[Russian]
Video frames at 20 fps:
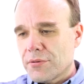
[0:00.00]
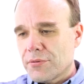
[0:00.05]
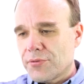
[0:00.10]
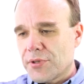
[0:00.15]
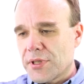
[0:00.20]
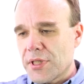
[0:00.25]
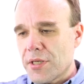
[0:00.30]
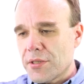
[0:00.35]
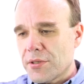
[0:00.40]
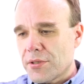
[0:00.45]

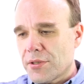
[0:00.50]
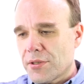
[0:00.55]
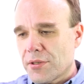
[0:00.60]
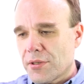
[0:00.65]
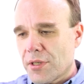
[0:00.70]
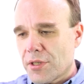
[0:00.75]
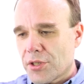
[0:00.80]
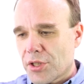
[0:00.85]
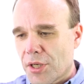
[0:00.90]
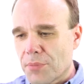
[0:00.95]
взять
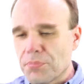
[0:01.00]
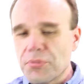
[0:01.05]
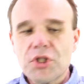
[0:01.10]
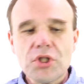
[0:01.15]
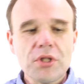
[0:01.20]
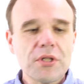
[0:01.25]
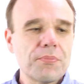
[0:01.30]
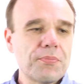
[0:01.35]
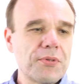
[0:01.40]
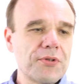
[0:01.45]
наш
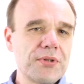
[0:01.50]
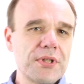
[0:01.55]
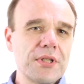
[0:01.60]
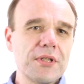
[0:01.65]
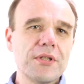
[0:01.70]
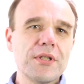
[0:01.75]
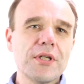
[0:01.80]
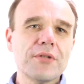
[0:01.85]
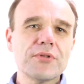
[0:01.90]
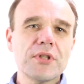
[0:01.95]
обычный
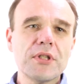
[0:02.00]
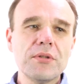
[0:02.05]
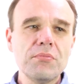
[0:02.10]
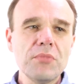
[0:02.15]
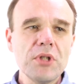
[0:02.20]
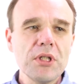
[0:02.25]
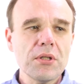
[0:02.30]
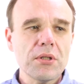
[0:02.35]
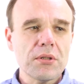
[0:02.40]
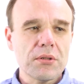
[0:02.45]
повседневный
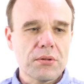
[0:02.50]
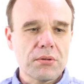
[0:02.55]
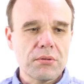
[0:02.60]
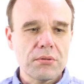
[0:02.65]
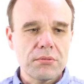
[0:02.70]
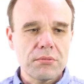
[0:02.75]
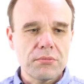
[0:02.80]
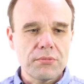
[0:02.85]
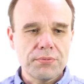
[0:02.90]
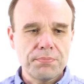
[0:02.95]
мир,
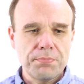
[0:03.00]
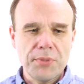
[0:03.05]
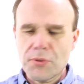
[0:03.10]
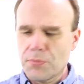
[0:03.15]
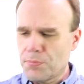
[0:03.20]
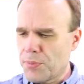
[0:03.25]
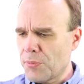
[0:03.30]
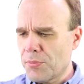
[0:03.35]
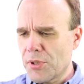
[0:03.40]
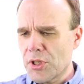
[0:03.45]
то в
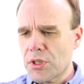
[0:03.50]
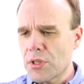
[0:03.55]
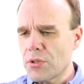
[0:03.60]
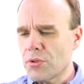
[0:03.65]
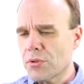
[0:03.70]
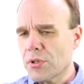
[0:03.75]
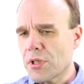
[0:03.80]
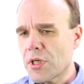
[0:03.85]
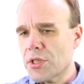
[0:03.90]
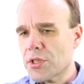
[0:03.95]
первом приближении
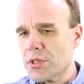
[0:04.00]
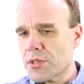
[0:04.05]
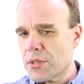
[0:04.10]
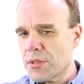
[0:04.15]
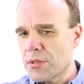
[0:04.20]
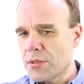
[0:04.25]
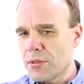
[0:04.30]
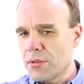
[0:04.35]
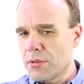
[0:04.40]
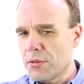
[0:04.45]
он
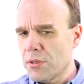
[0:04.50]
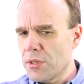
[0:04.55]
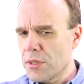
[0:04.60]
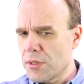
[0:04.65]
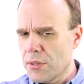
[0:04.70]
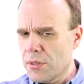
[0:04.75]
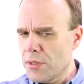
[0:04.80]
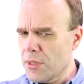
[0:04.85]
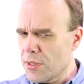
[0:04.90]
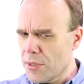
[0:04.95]
кажется
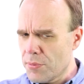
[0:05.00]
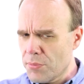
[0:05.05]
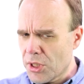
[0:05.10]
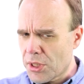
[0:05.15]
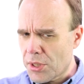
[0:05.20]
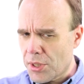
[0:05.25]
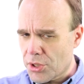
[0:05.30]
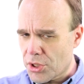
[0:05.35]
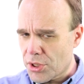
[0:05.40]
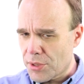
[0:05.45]

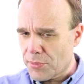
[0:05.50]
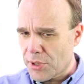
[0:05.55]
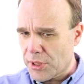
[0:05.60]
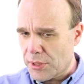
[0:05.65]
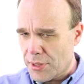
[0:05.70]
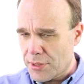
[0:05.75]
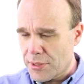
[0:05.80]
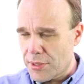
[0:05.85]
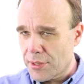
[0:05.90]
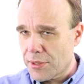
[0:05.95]
несимметричным
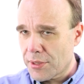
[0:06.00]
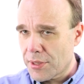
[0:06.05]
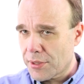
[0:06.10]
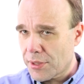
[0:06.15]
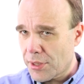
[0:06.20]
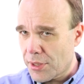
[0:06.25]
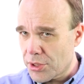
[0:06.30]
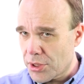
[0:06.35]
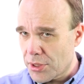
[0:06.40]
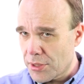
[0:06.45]
относительно
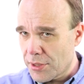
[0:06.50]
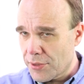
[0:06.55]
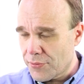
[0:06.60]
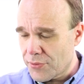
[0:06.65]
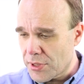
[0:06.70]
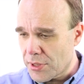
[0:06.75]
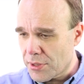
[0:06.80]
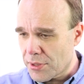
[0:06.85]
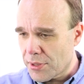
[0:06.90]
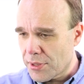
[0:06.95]
отражения в
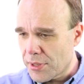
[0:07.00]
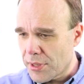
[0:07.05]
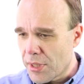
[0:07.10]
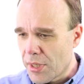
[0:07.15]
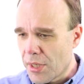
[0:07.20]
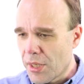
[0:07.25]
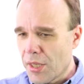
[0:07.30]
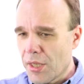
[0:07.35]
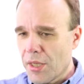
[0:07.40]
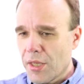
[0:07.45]
зеркале.
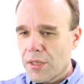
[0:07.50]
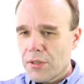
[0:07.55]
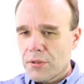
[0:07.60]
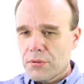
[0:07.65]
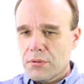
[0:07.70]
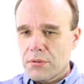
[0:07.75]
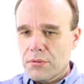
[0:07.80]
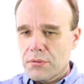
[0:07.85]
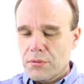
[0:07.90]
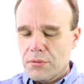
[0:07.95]

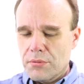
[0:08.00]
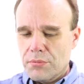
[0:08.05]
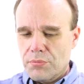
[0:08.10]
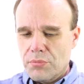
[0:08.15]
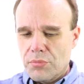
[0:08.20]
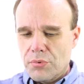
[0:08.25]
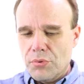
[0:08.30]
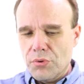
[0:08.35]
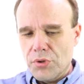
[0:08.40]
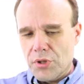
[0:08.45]

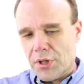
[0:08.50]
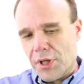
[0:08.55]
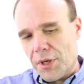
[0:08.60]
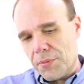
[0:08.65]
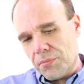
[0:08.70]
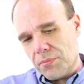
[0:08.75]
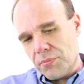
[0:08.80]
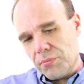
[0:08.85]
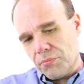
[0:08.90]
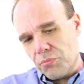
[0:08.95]
Люди
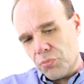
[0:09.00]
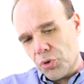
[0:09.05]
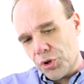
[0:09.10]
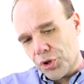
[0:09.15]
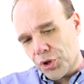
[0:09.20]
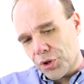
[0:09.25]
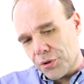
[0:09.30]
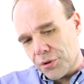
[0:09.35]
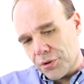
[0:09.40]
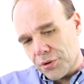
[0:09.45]
там
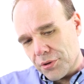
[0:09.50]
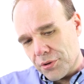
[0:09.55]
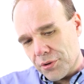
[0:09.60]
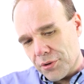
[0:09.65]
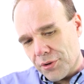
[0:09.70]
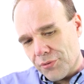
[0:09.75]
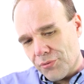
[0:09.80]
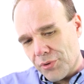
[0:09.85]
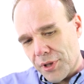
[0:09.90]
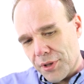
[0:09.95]
больше
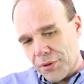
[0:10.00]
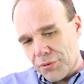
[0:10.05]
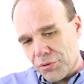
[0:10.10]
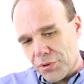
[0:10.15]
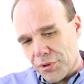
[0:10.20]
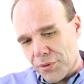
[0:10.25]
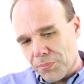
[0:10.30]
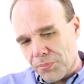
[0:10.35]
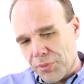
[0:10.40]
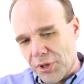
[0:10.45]

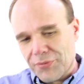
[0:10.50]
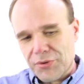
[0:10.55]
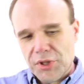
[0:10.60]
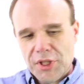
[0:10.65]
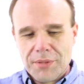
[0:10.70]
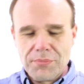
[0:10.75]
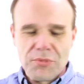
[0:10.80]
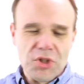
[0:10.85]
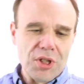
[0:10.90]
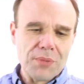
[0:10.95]
являются
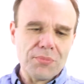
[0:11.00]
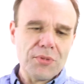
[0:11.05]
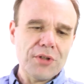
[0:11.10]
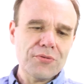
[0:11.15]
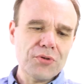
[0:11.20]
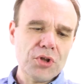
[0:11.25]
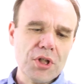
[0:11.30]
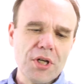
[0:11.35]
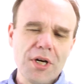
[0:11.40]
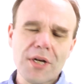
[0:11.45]
правшами, чем
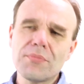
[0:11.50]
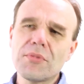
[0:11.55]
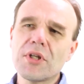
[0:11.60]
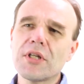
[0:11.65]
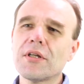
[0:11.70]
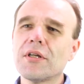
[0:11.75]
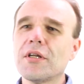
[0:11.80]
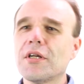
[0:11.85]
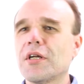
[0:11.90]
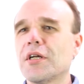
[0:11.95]

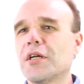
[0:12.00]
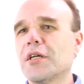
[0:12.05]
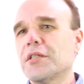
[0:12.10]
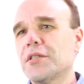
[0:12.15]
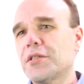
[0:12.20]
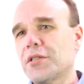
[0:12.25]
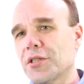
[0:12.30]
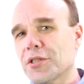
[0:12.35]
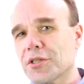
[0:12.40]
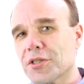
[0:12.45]
левшами,
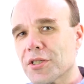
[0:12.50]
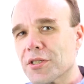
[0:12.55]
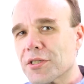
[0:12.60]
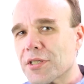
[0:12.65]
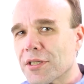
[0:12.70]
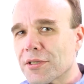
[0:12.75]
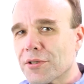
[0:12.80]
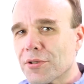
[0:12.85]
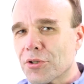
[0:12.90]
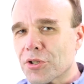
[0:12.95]
сердце с
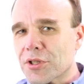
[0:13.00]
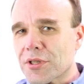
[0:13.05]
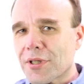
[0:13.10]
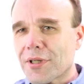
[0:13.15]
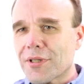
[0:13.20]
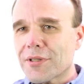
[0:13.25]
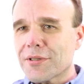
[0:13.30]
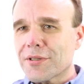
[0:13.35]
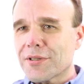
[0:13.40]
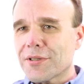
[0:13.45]
одной
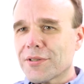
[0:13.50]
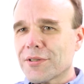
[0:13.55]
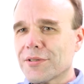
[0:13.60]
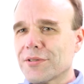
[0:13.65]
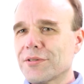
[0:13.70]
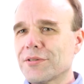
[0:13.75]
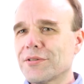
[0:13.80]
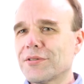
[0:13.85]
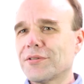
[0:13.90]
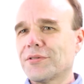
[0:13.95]
стороны
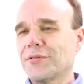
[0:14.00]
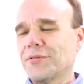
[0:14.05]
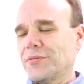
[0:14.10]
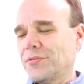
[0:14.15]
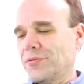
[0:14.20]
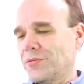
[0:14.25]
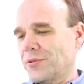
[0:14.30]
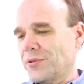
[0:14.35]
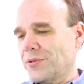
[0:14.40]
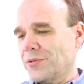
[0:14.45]
э,
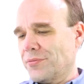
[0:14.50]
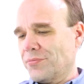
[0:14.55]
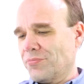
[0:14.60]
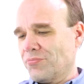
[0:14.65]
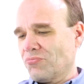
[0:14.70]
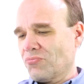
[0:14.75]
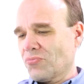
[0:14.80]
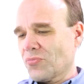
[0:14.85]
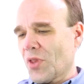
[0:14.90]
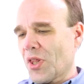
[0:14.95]
э,
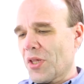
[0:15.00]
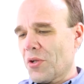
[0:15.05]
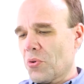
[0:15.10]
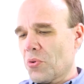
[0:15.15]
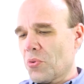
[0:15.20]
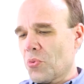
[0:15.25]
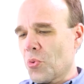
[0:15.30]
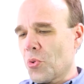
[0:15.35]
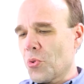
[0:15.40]
у